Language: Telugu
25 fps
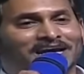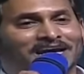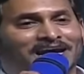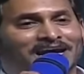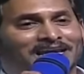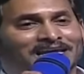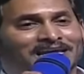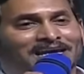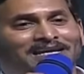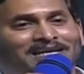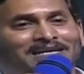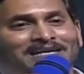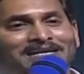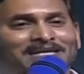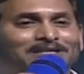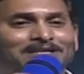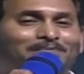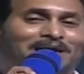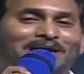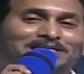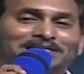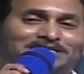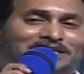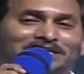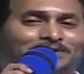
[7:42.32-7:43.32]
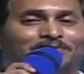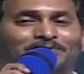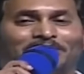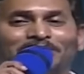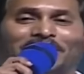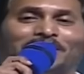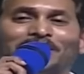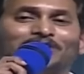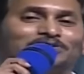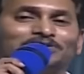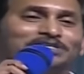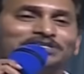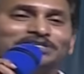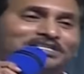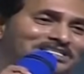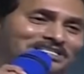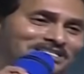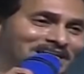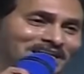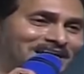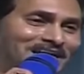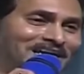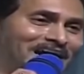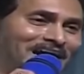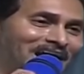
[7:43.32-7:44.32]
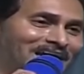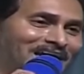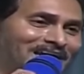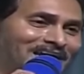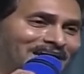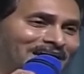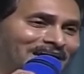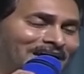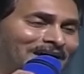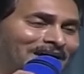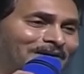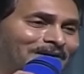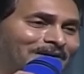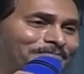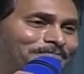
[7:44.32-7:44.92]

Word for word: చేయాలి అన్నది మాత్రమే ఆలోచిస్తారు కానీ